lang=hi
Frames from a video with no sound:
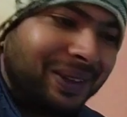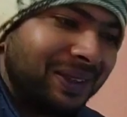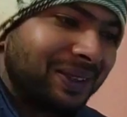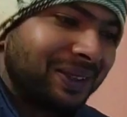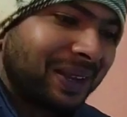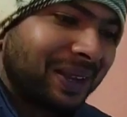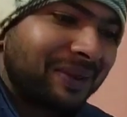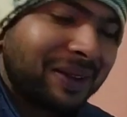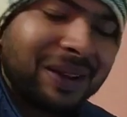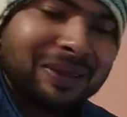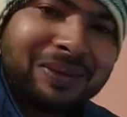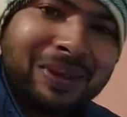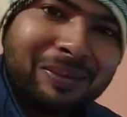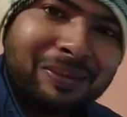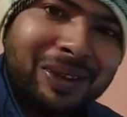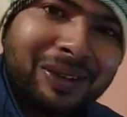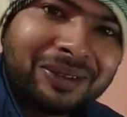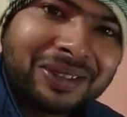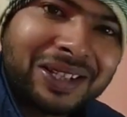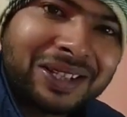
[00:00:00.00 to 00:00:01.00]
फिर उसके बाद
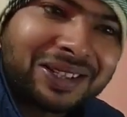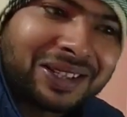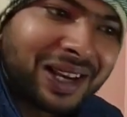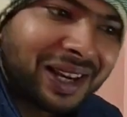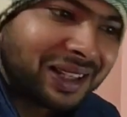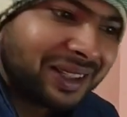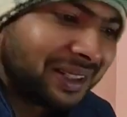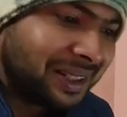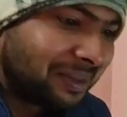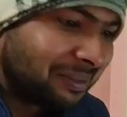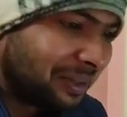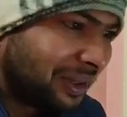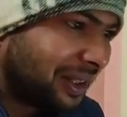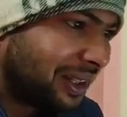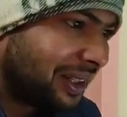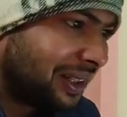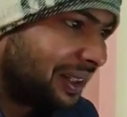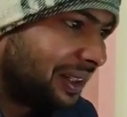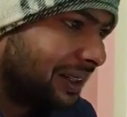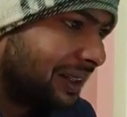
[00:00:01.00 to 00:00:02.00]
मम्मी मुझे चाय दिए
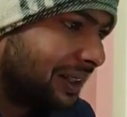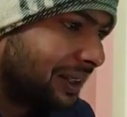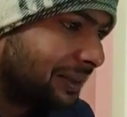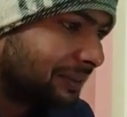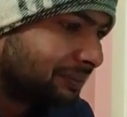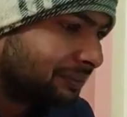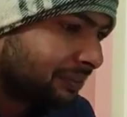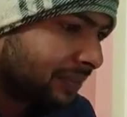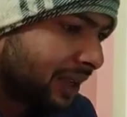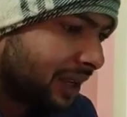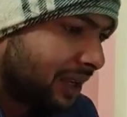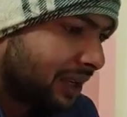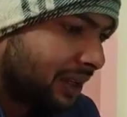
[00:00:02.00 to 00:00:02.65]
पीने के लिए